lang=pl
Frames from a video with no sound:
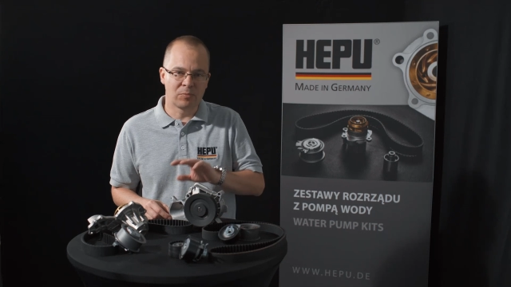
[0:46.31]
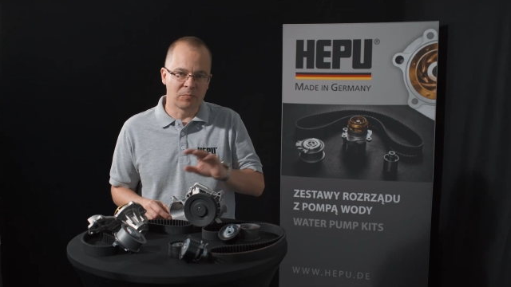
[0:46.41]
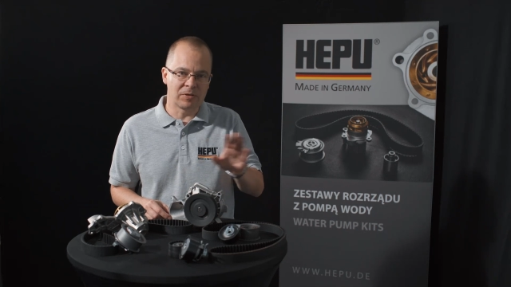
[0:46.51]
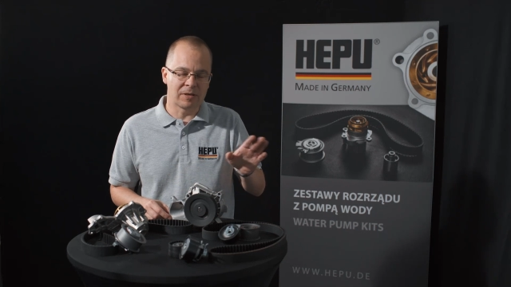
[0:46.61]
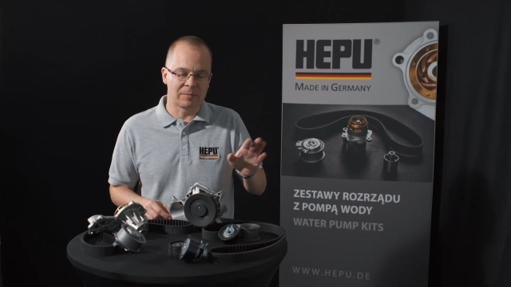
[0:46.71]

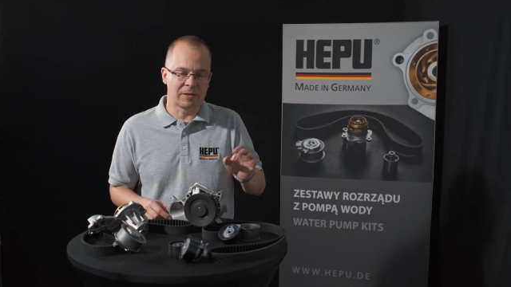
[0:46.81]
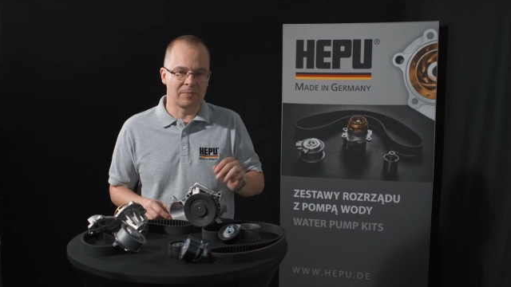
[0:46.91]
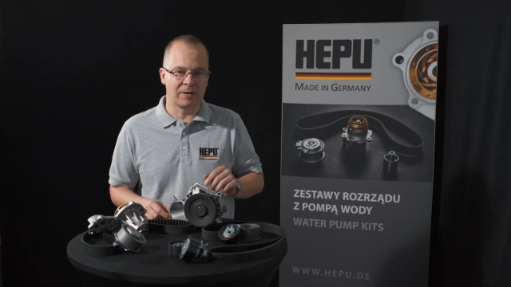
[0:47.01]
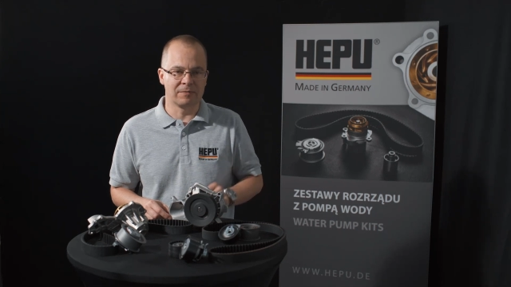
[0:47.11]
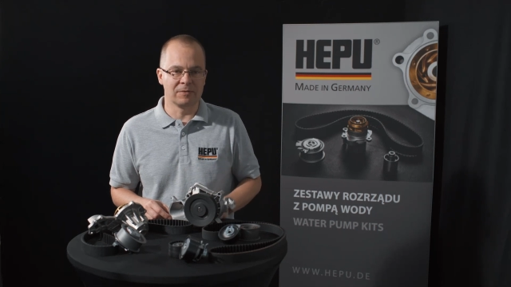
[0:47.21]
Pomijam
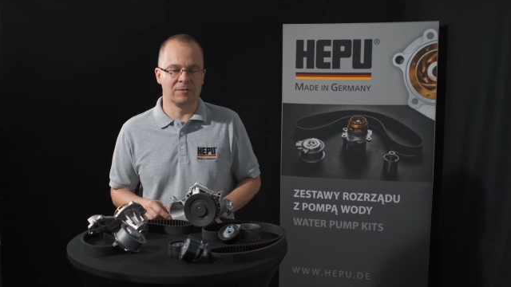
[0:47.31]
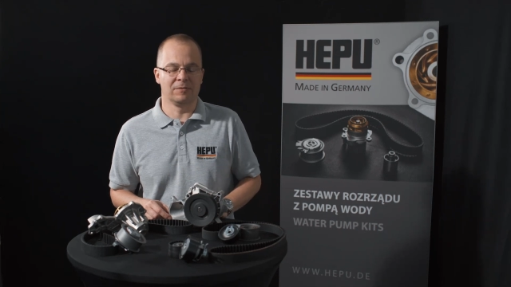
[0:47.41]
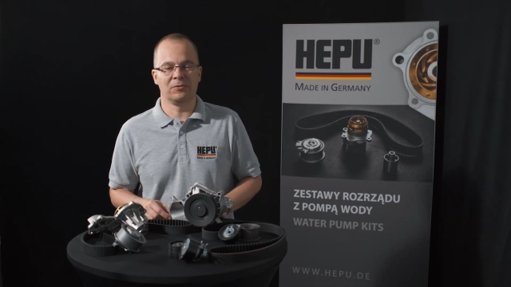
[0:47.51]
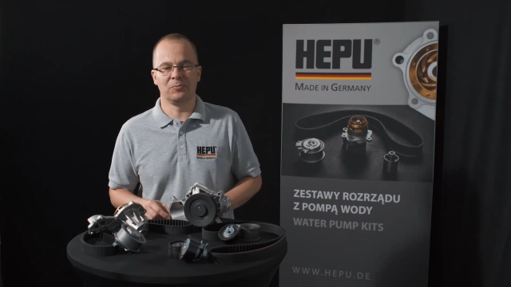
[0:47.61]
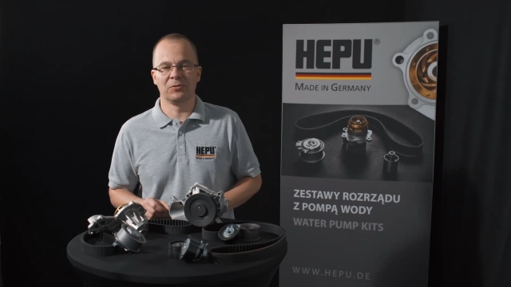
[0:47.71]
naprawy
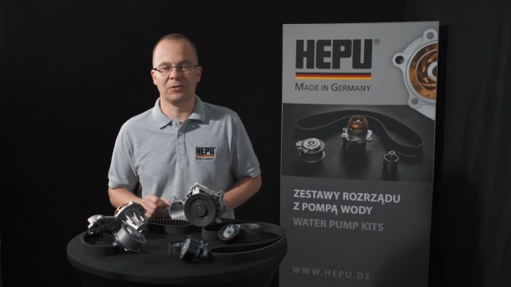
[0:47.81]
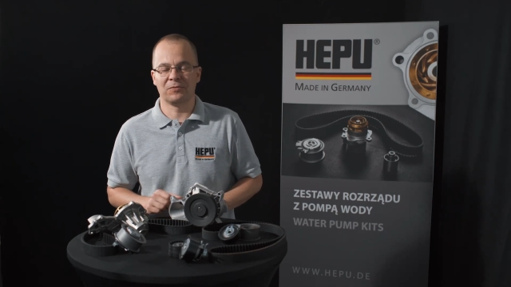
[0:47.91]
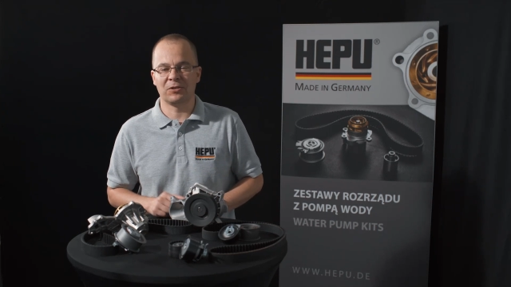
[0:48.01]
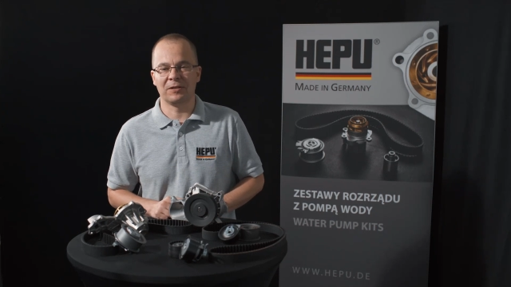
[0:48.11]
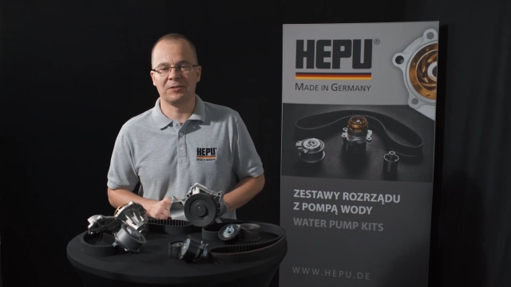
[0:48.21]
robione
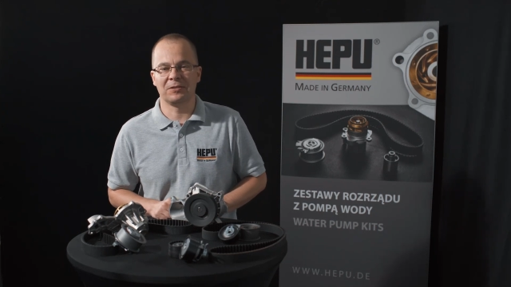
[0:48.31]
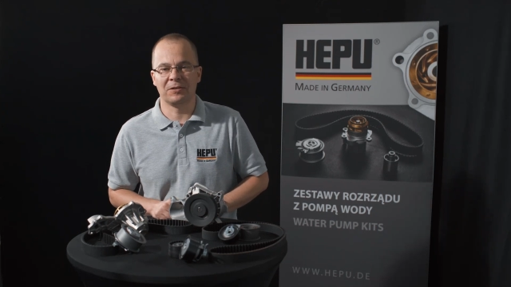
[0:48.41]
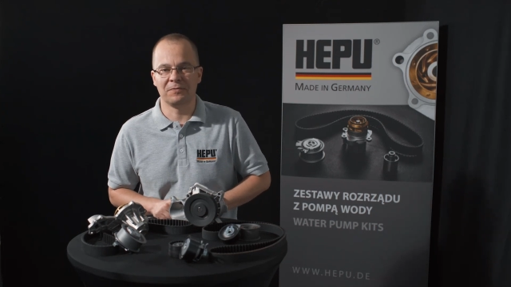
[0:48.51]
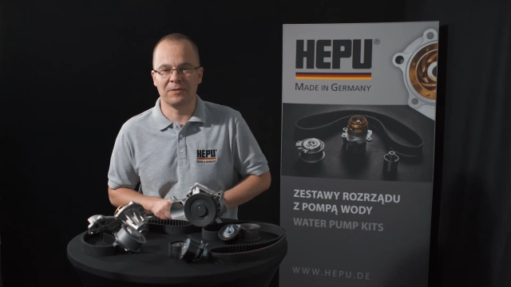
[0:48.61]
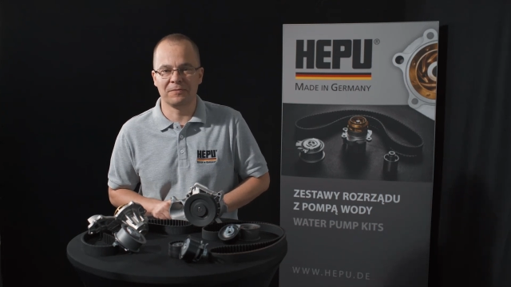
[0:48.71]
w szarej
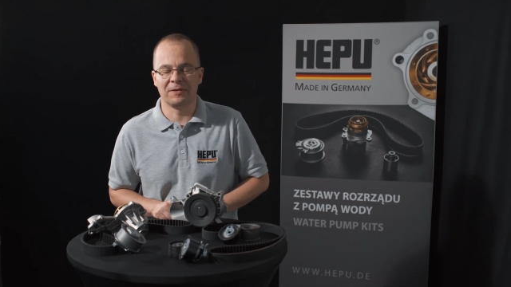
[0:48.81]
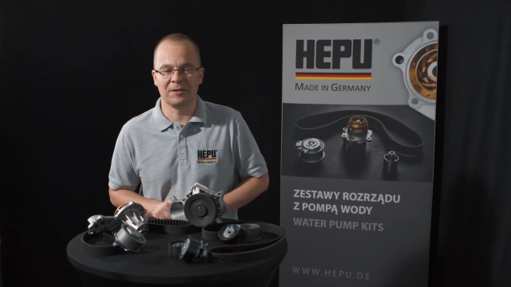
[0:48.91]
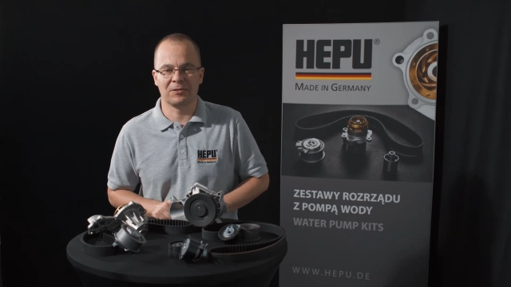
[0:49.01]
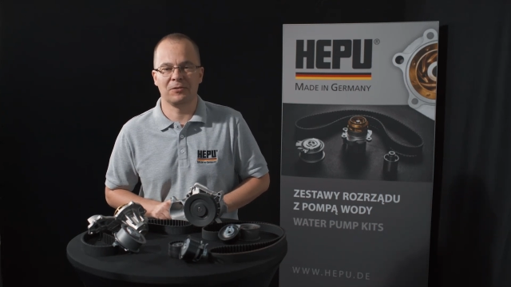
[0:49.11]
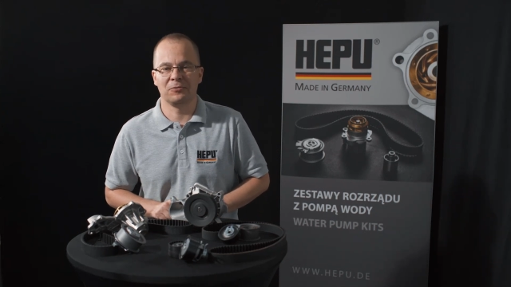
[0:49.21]
strefie w
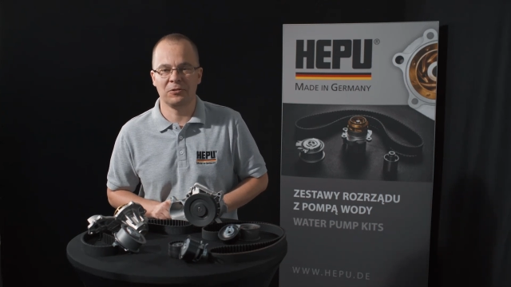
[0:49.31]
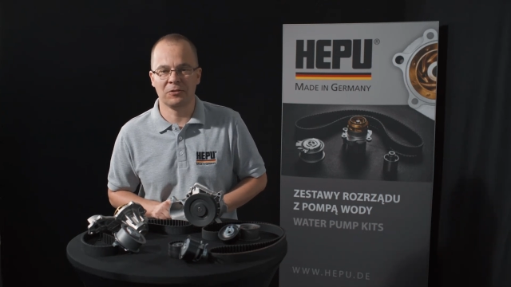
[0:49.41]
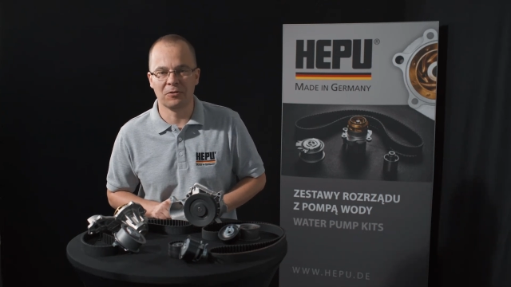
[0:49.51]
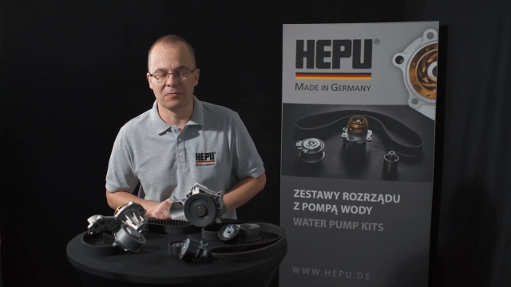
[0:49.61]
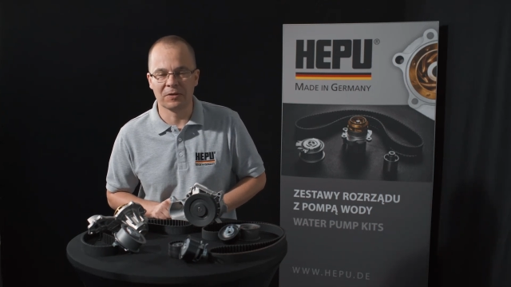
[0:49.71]
garażach
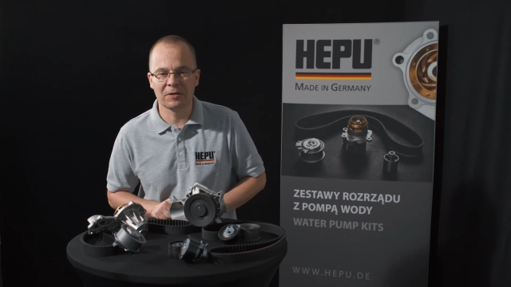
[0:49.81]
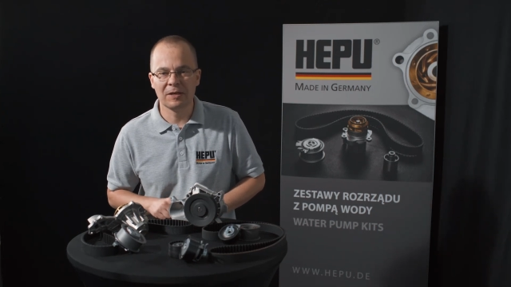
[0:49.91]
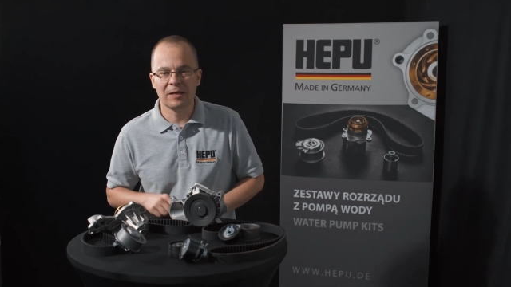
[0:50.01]
osiedlowych.